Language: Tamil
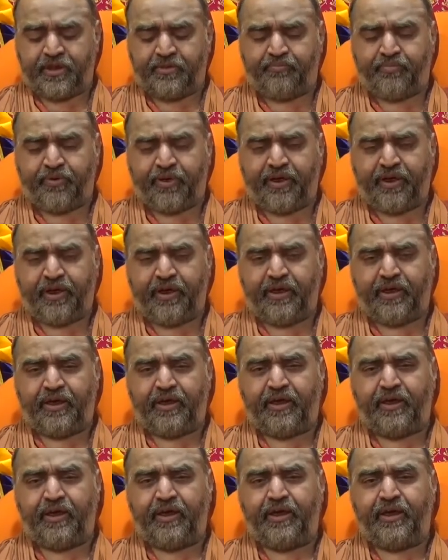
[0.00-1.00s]
இப்படி
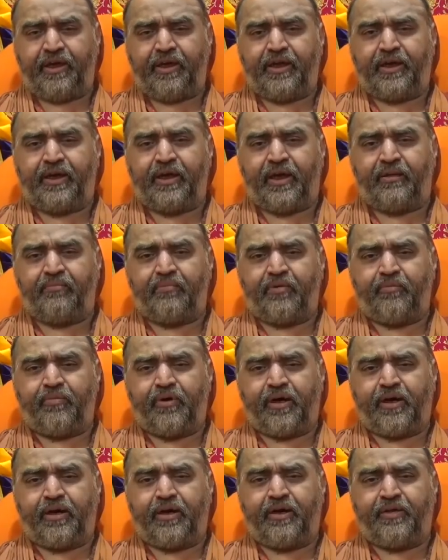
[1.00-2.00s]
இந்த கர்ம
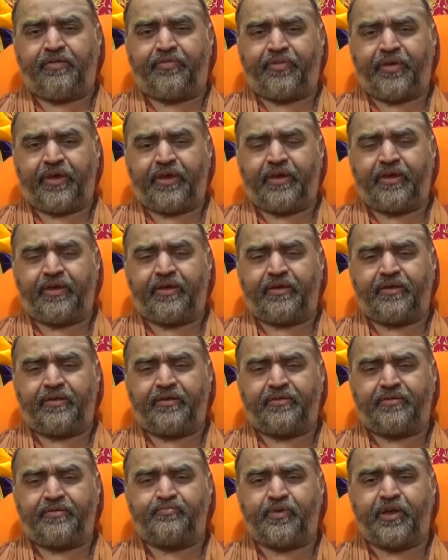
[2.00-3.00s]
மார்க்கத்தை
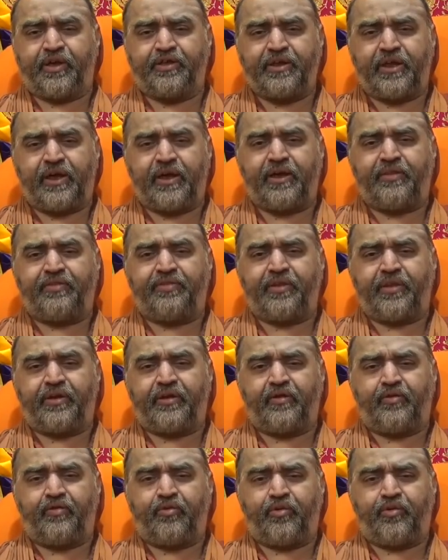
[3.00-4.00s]

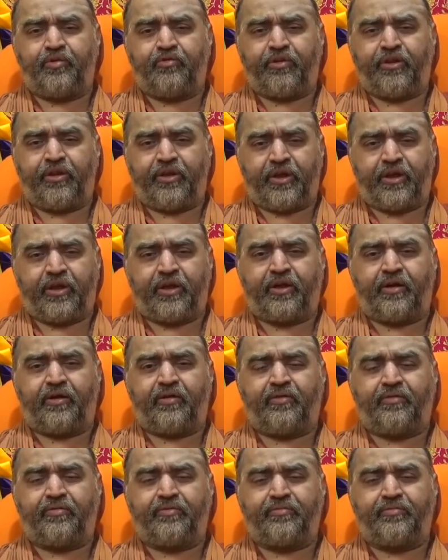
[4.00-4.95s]
பிரச்சாரத்திற்கு கொண்டு வந்தார்கள்